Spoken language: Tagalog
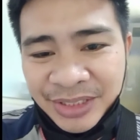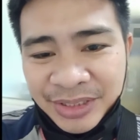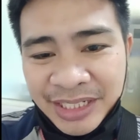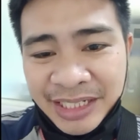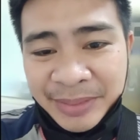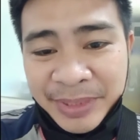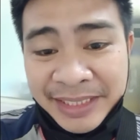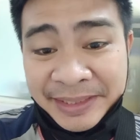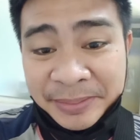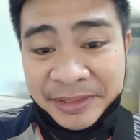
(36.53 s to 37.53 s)
og
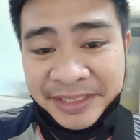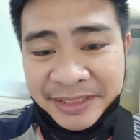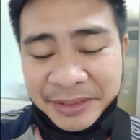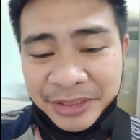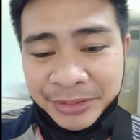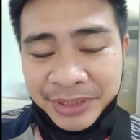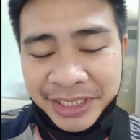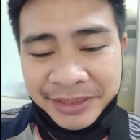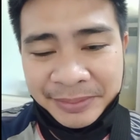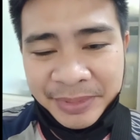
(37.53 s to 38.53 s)
nakapas na pud og
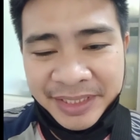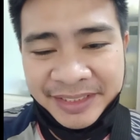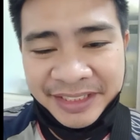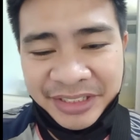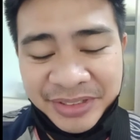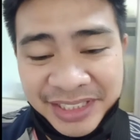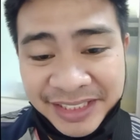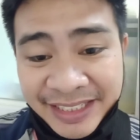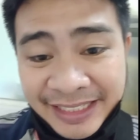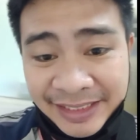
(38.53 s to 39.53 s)
urine para sa
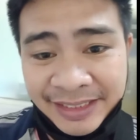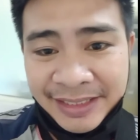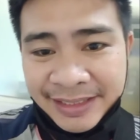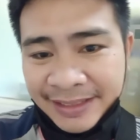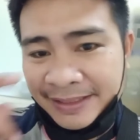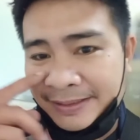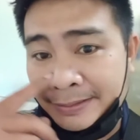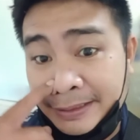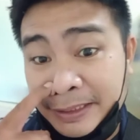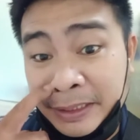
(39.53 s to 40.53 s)
urine test
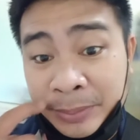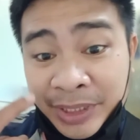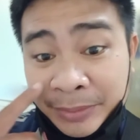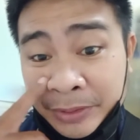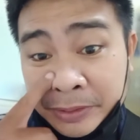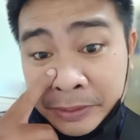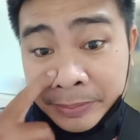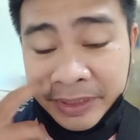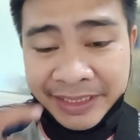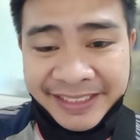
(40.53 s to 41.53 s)
so karon nagpaabot ko
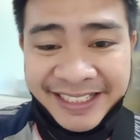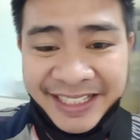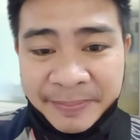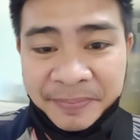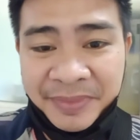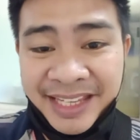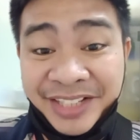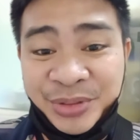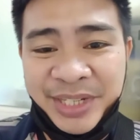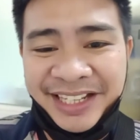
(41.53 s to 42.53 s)
para sa
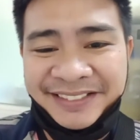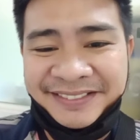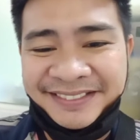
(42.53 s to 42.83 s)
x-ray